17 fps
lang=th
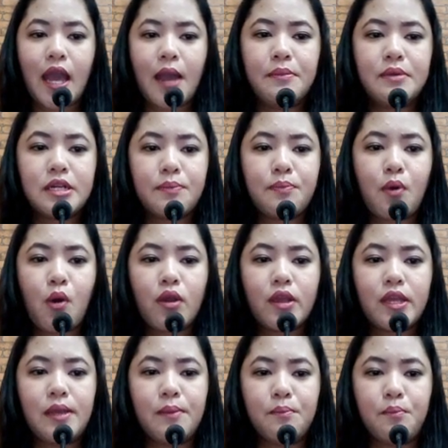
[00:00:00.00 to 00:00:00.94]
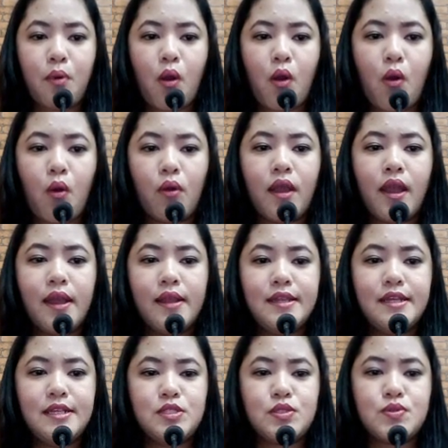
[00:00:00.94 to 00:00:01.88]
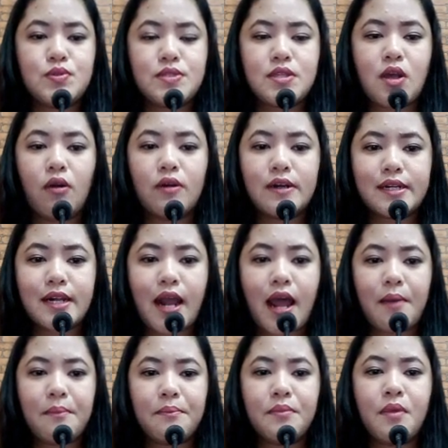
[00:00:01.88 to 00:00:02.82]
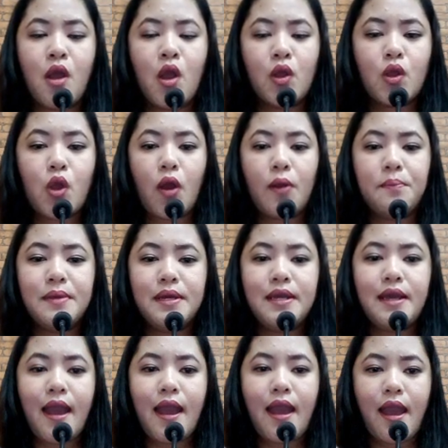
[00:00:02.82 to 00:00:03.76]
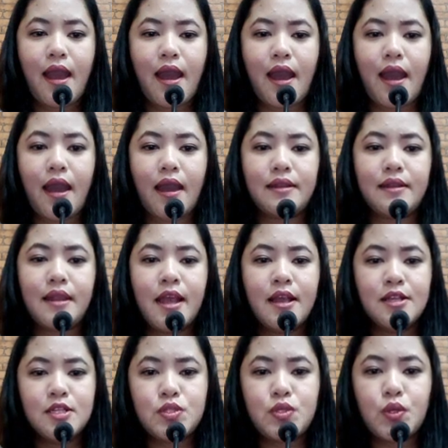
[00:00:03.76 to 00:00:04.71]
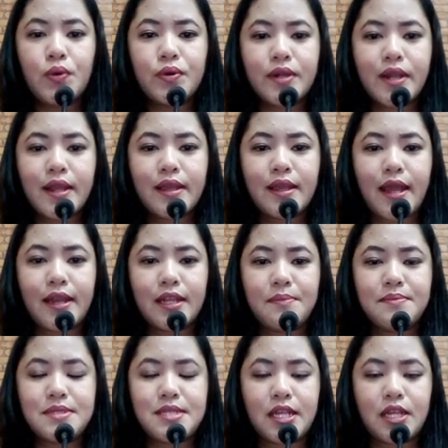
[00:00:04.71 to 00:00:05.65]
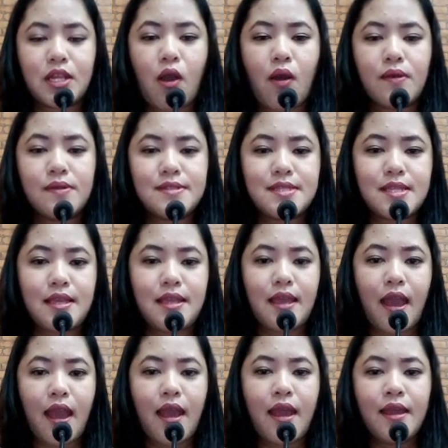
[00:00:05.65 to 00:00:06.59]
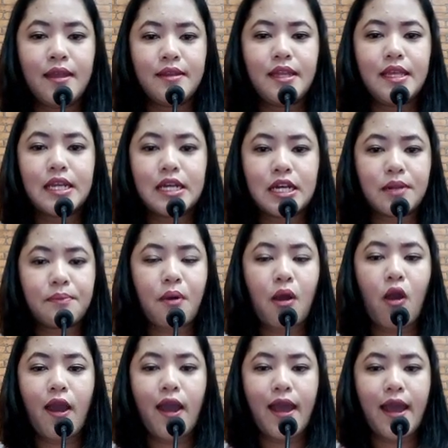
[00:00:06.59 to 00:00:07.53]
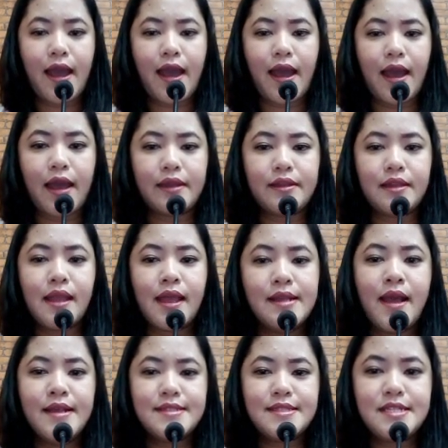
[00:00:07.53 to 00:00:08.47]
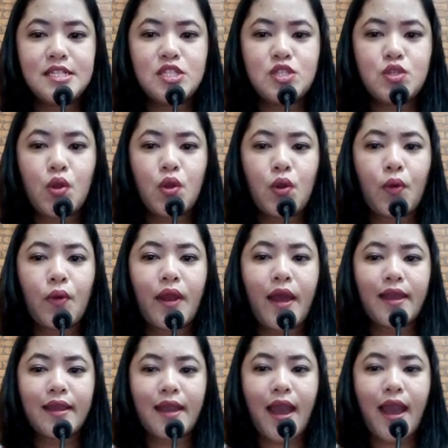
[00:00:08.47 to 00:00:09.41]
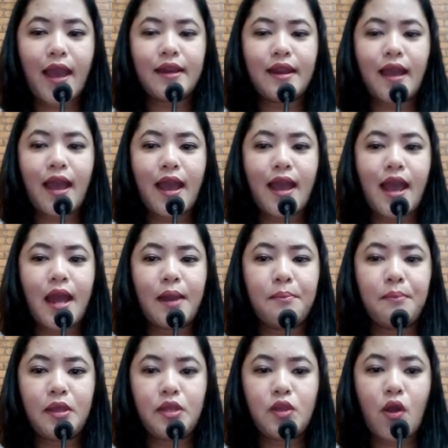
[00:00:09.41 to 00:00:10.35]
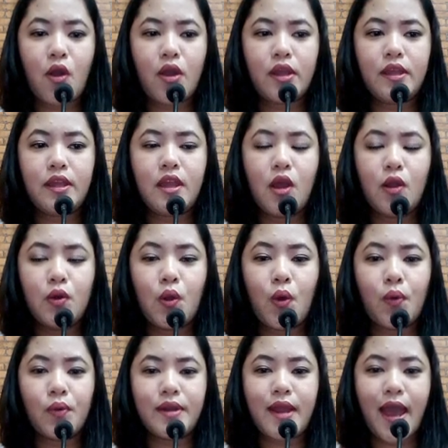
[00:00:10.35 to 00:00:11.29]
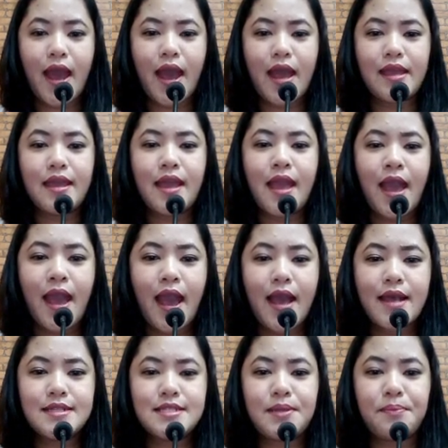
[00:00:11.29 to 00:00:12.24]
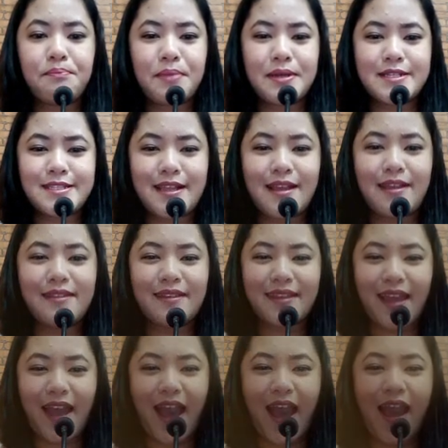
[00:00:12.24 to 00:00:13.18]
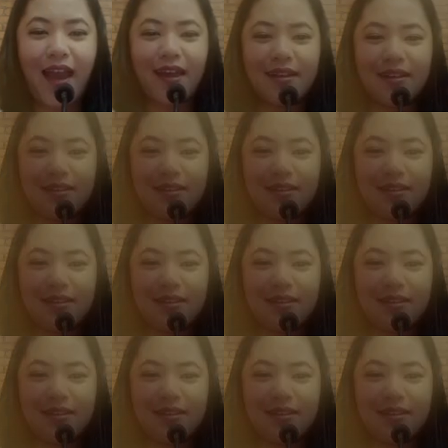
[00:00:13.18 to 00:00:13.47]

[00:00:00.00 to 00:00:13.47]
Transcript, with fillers: การบริโภคขิงผง หนึ่งจุดสอง กรัมก่อนมื้ออาหารช่วยเร่งการกำจัดของเสียในกระเพาะอาหารซึ่งช่วยลดอาการอาหารไม่ย่อยลงได้ ห้าสิบเปอร์เซ็นต์ ค่ะ